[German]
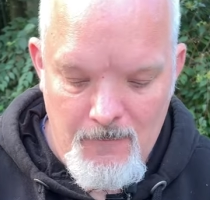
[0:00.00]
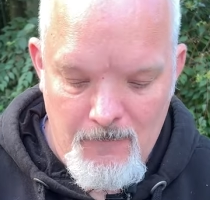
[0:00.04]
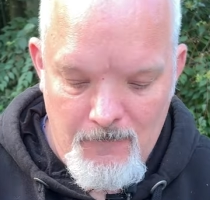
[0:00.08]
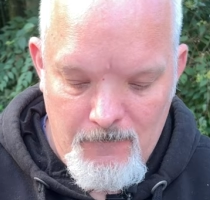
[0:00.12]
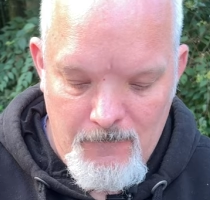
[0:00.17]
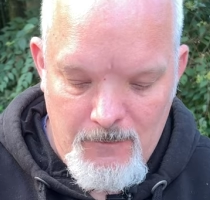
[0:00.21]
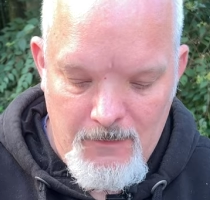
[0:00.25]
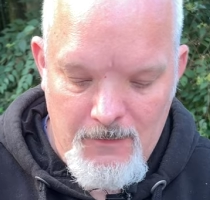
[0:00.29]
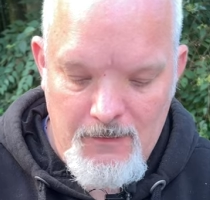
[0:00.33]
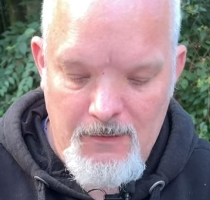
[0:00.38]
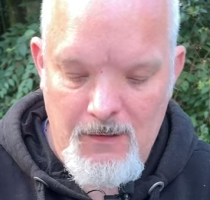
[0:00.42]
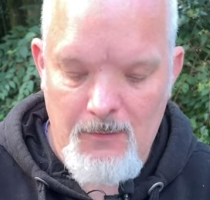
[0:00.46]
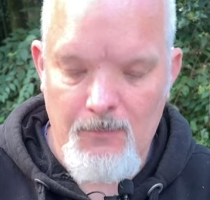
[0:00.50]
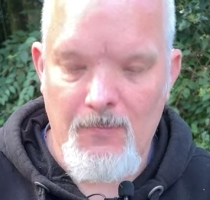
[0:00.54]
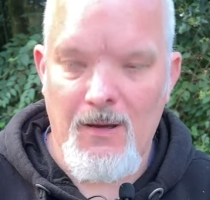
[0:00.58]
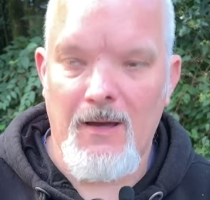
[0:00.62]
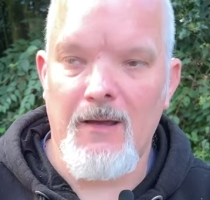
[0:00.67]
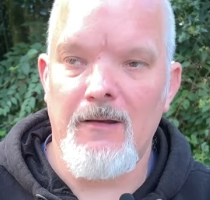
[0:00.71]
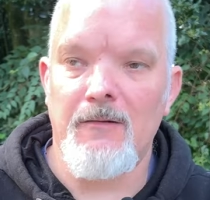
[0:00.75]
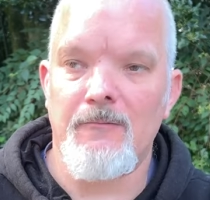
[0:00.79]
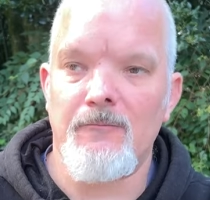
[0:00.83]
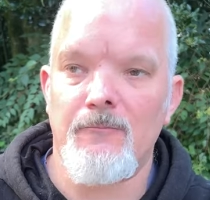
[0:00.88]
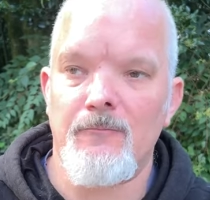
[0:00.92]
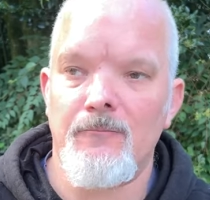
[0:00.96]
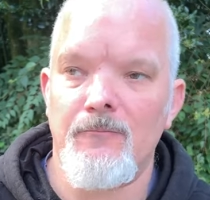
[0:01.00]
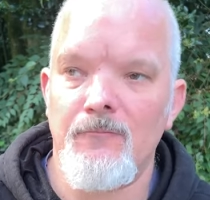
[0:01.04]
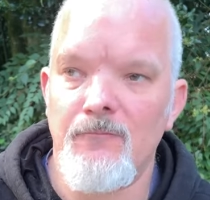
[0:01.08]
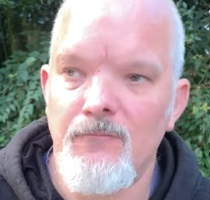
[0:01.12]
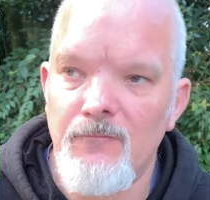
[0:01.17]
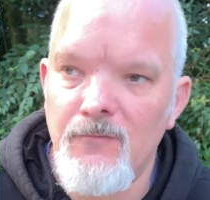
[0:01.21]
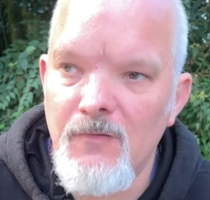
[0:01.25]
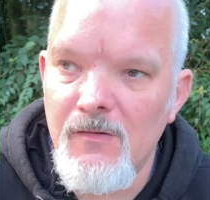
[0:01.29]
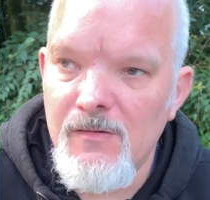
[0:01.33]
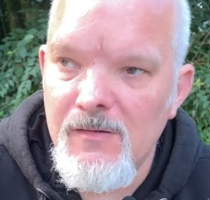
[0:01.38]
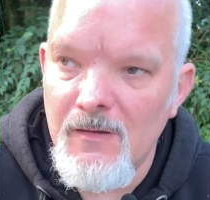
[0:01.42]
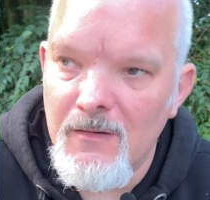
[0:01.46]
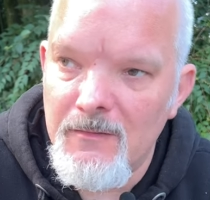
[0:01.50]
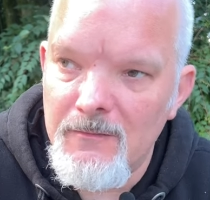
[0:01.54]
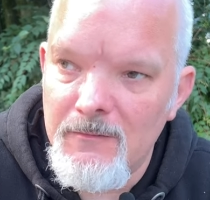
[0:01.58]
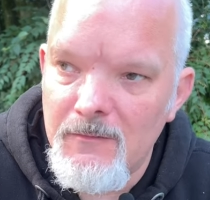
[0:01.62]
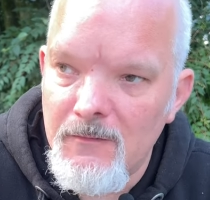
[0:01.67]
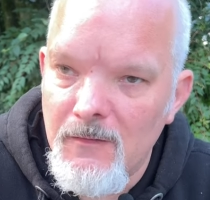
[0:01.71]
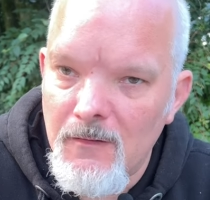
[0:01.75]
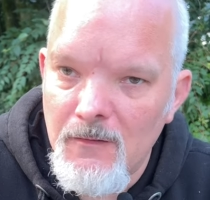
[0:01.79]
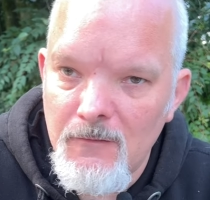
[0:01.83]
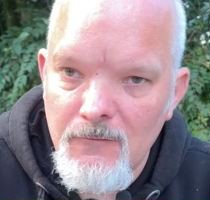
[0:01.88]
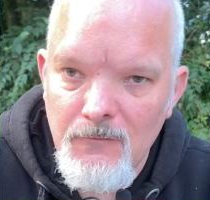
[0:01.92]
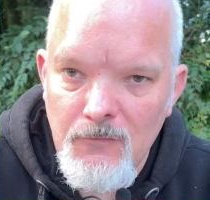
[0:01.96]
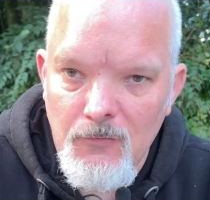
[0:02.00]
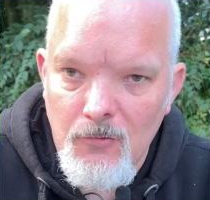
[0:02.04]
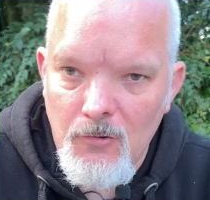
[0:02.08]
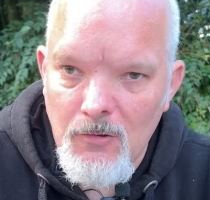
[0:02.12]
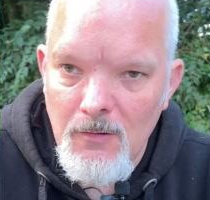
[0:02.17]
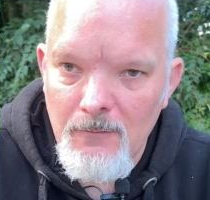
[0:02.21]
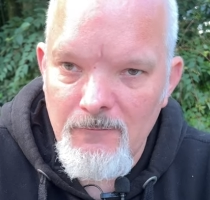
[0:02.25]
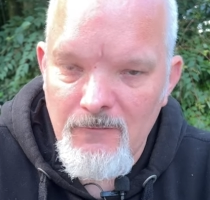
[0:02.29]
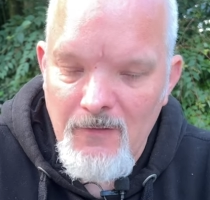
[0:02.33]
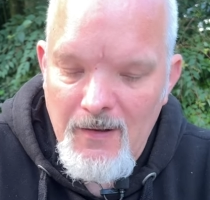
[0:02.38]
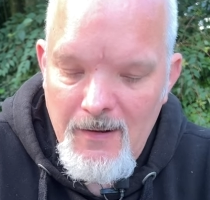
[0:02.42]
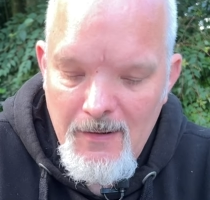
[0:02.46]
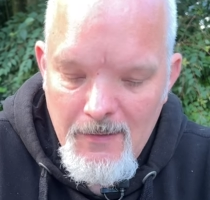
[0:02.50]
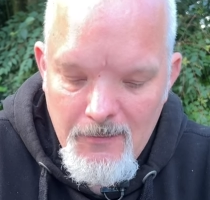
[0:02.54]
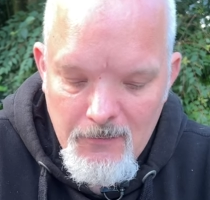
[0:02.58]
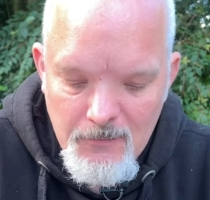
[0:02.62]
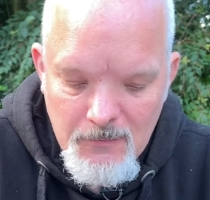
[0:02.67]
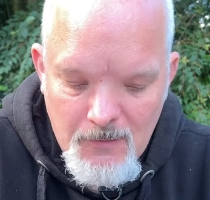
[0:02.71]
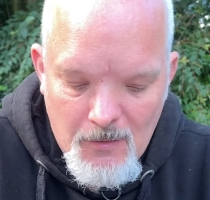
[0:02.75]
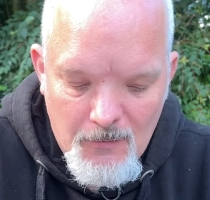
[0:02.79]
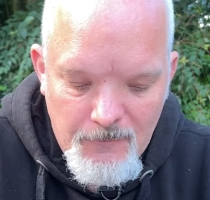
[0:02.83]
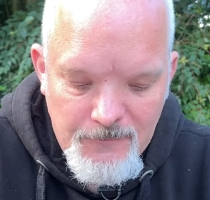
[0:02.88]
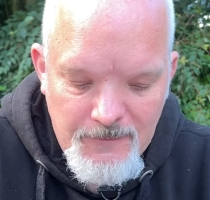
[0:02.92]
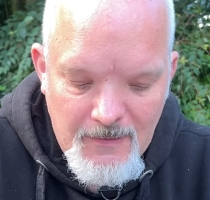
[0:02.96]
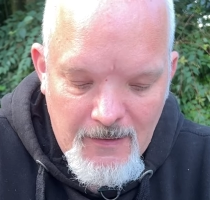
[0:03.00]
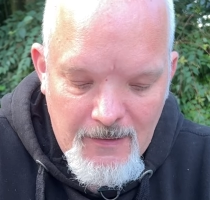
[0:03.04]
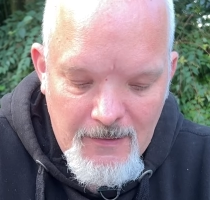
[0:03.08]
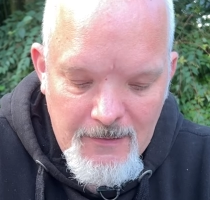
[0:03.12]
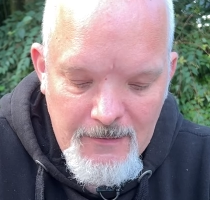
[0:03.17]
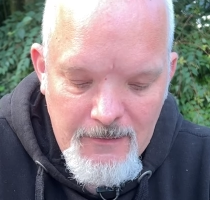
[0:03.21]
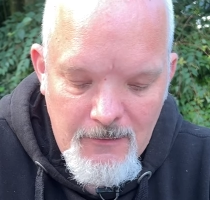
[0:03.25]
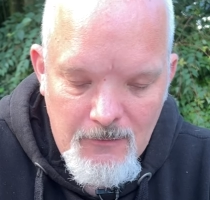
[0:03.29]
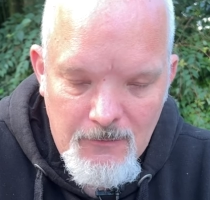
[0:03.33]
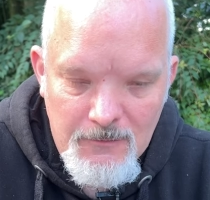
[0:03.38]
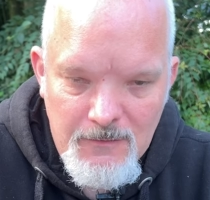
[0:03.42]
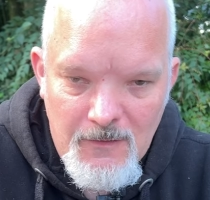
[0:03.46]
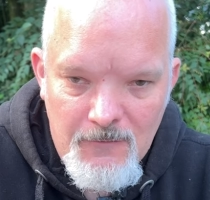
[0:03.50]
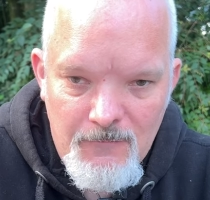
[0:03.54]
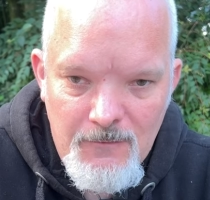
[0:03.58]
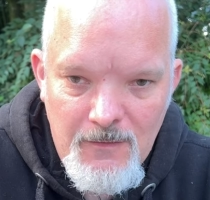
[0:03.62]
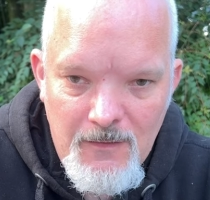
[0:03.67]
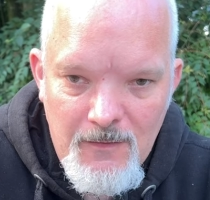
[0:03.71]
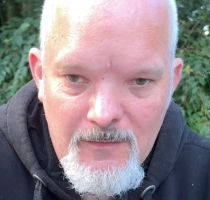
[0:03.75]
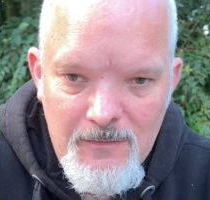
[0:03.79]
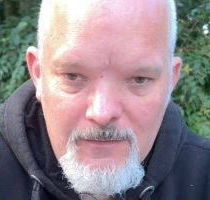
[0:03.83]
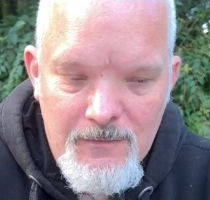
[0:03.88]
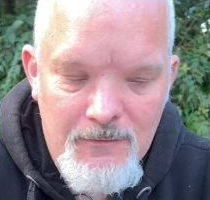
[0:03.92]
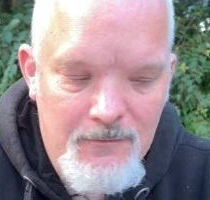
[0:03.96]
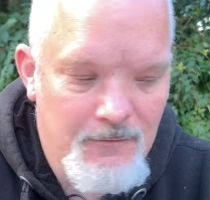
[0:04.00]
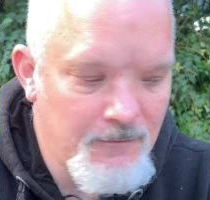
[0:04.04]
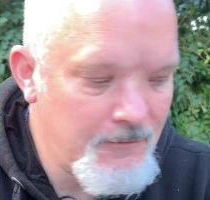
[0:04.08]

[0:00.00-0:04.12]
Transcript: Wir nehmen an, wir sind irgendwo im Wald und auf der Heidi unterwegs,